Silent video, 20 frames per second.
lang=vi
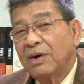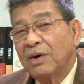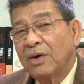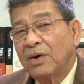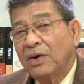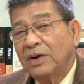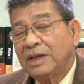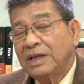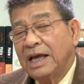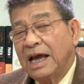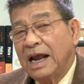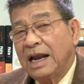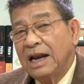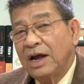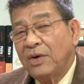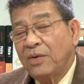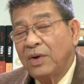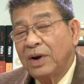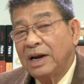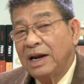có thể
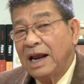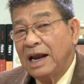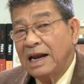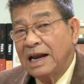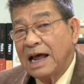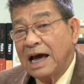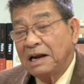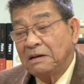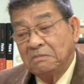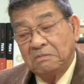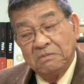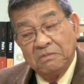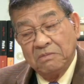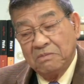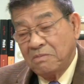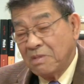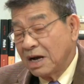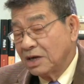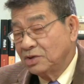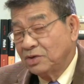là nguồn lây lan
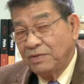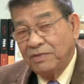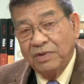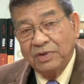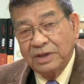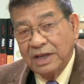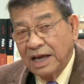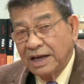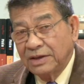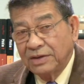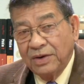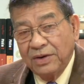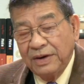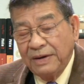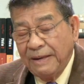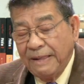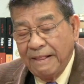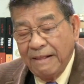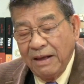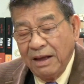mặc dù vô tình thôi
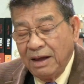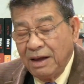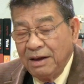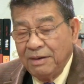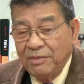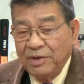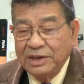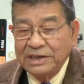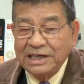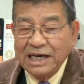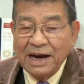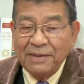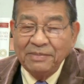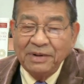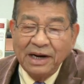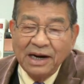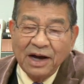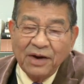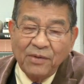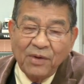một trẻ em
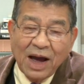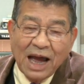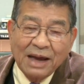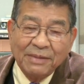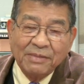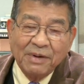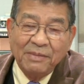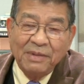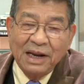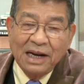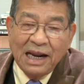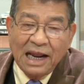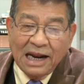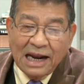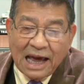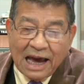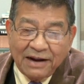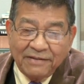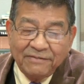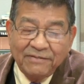đi ra ngoài mà bị lây
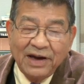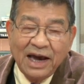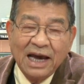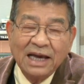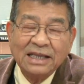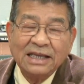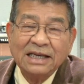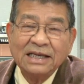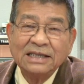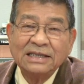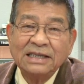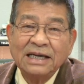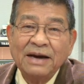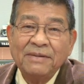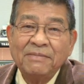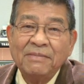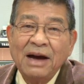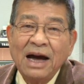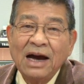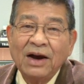lan về thì
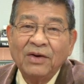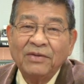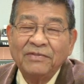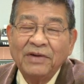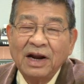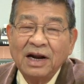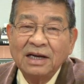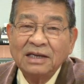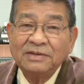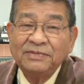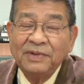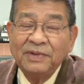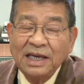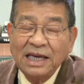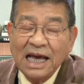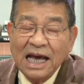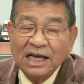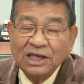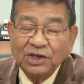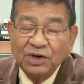sẽ mang con virus
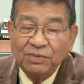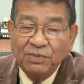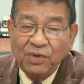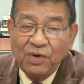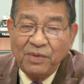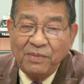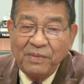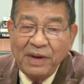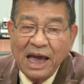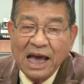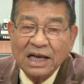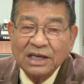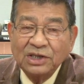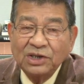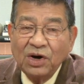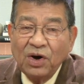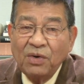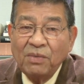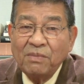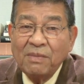nhà cho bố mẹ
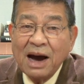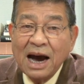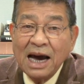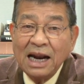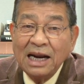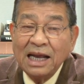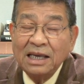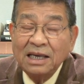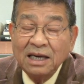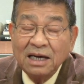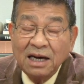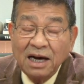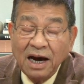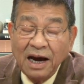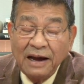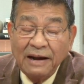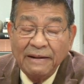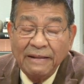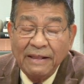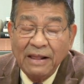cho ông bà là những
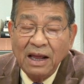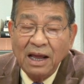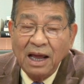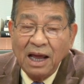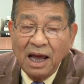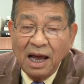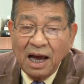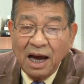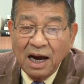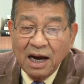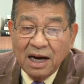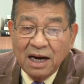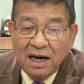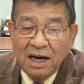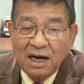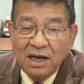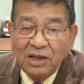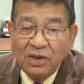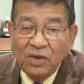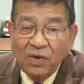người ở cái
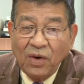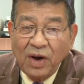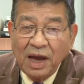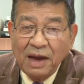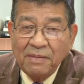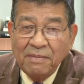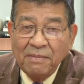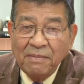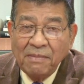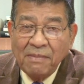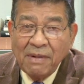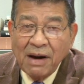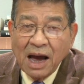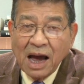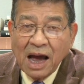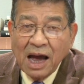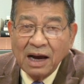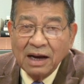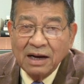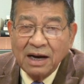lứa tuổi
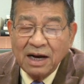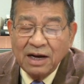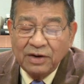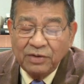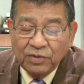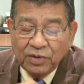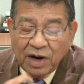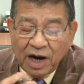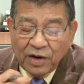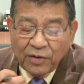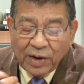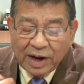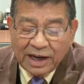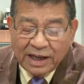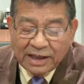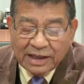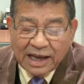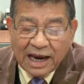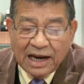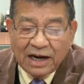mà cơ, cơ quan
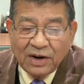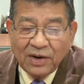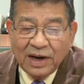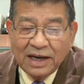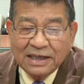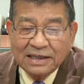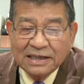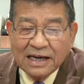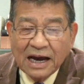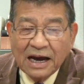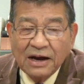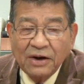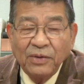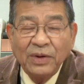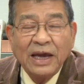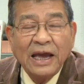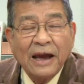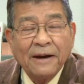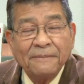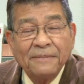y tế nói rằng
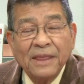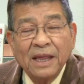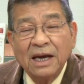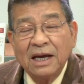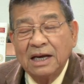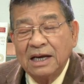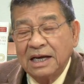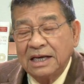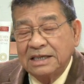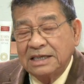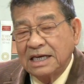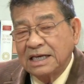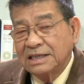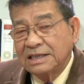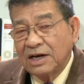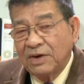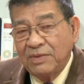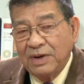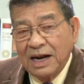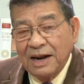nguy hiểm trên
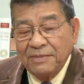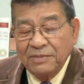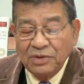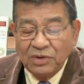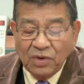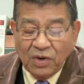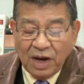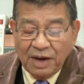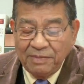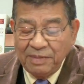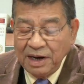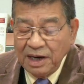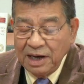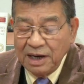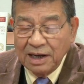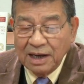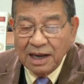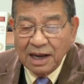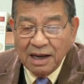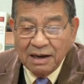65 tuổi bị
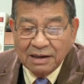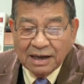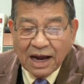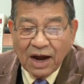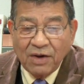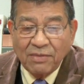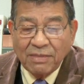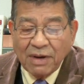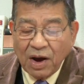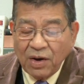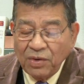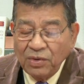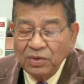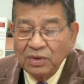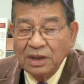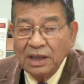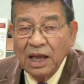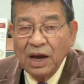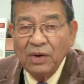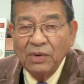uh, cao máu
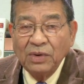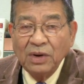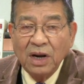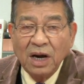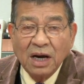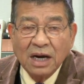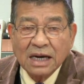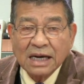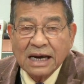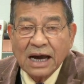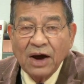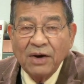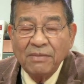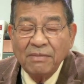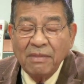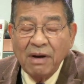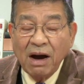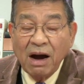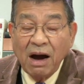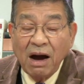tiểu đường cao
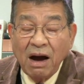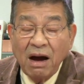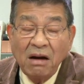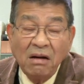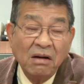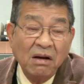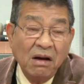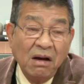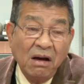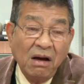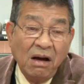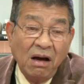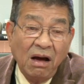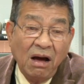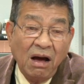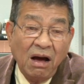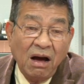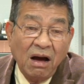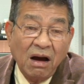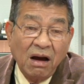mỡ
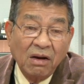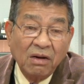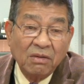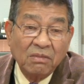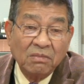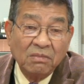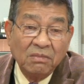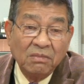uh,